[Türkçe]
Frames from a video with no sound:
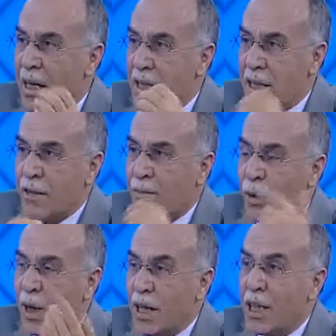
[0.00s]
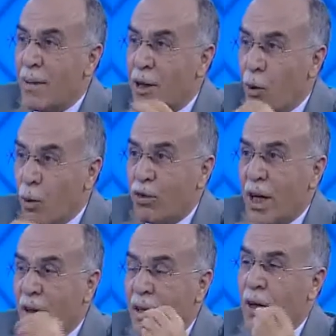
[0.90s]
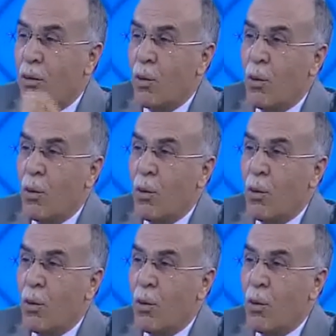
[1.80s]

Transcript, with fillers: sırf böyle iki metre uzaktan